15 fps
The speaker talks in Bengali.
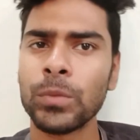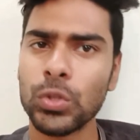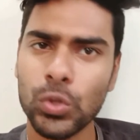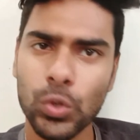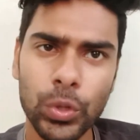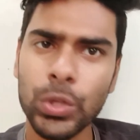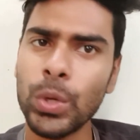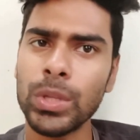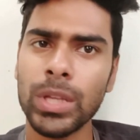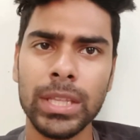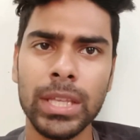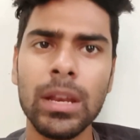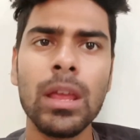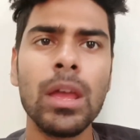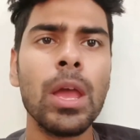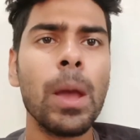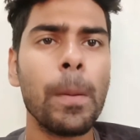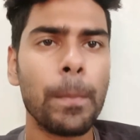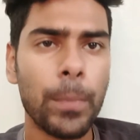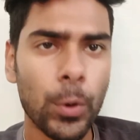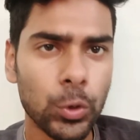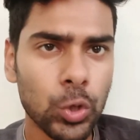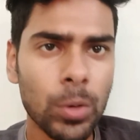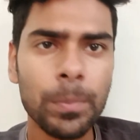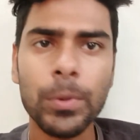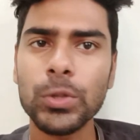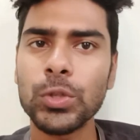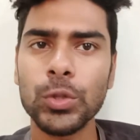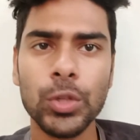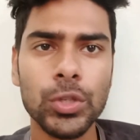যদিও তাদের প্রথম
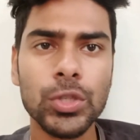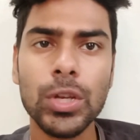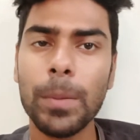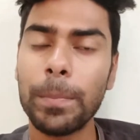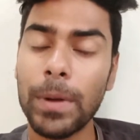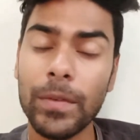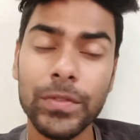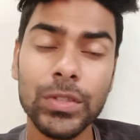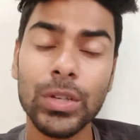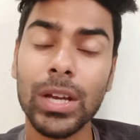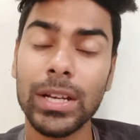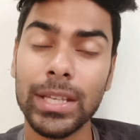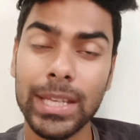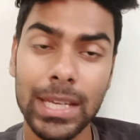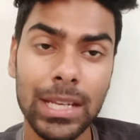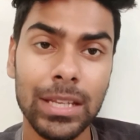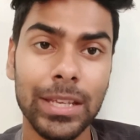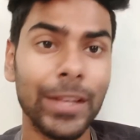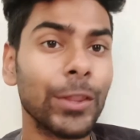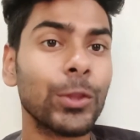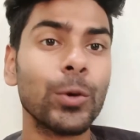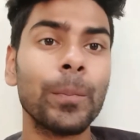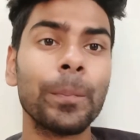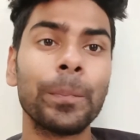পছন্দ ছিল প্রফসুকান গিল কিন্তু